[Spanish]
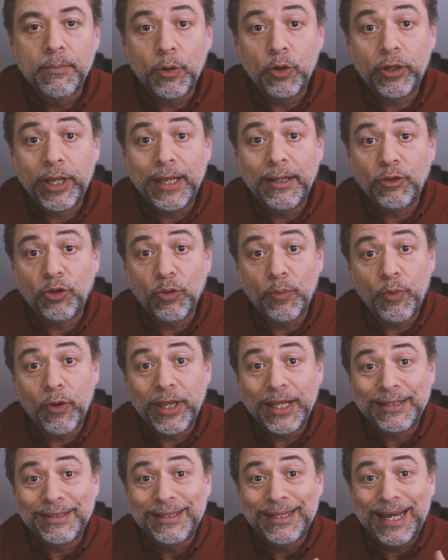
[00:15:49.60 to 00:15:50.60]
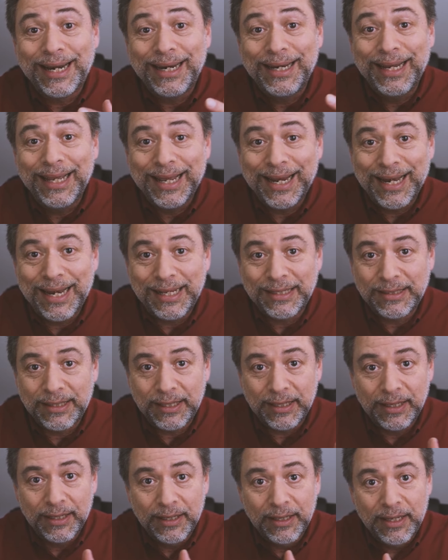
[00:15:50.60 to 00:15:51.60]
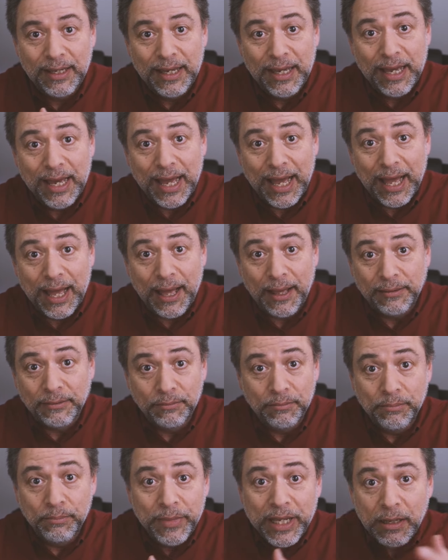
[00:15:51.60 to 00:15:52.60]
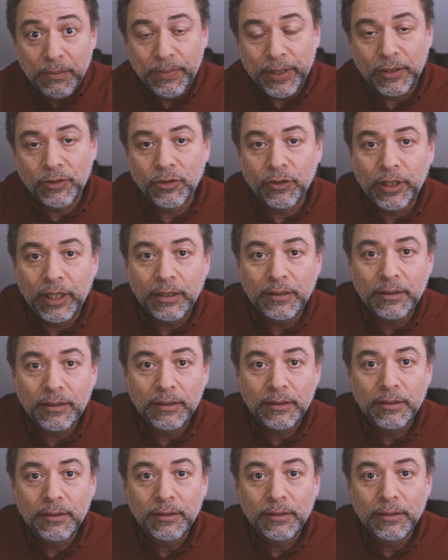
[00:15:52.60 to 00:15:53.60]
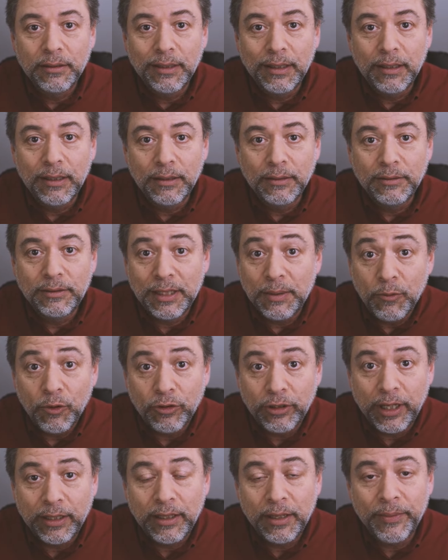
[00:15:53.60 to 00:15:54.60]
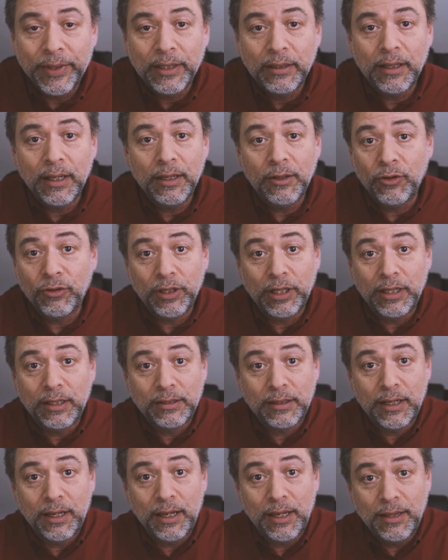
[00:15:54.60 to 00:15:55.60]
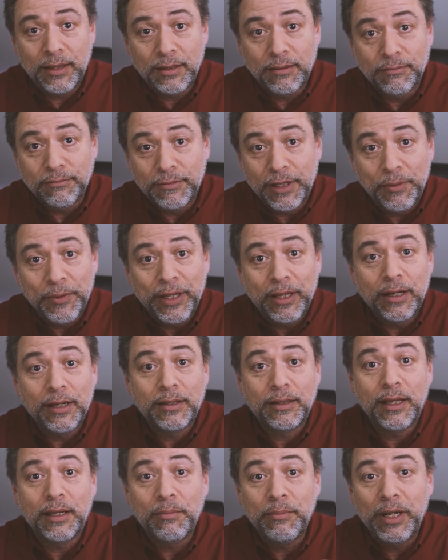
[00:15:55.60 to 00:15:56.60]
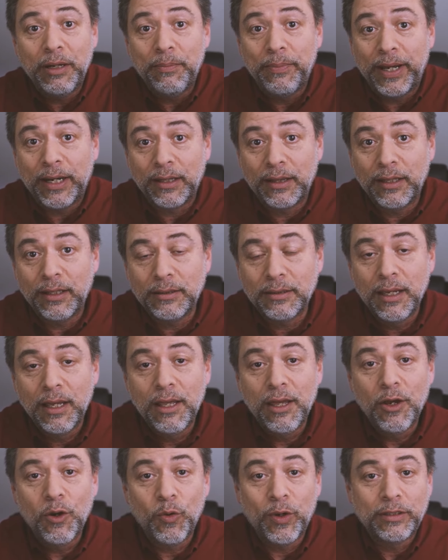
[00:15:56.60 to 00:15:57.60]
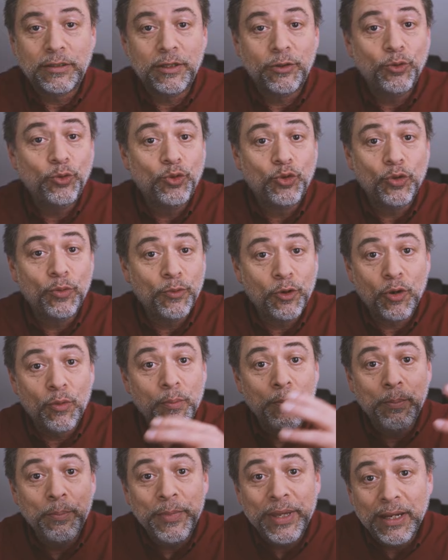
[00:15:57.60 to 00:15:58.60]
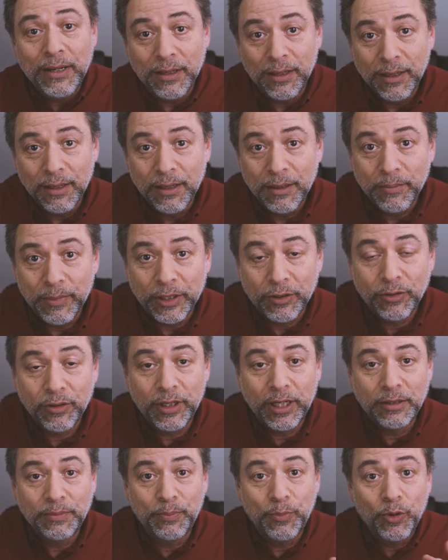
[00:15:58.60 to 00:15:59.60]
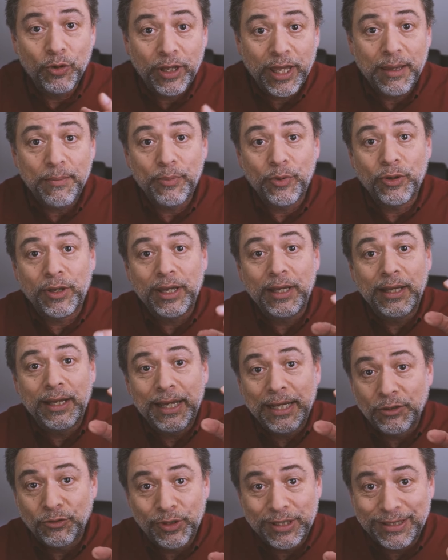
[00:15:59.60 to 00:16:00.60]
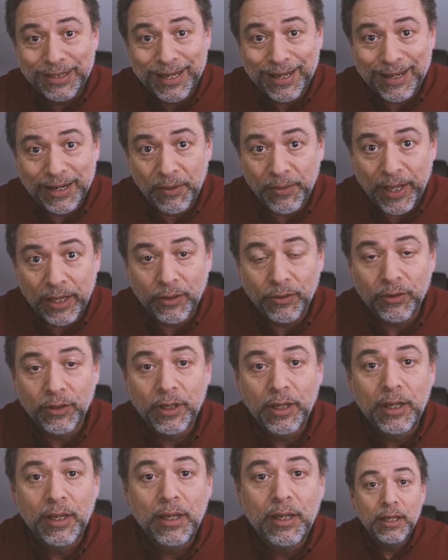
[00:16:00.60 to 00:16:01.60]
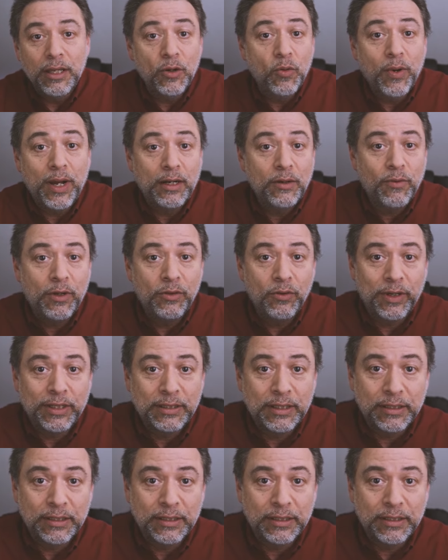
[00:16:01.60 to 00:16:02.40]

Porque tú puedes darle clase a mil personas simultáneamente y no tienes que dividirte en mil partes o hacer un Zoom con mil personas. ¿Por qué? Porque eso está grabado. Igual cuando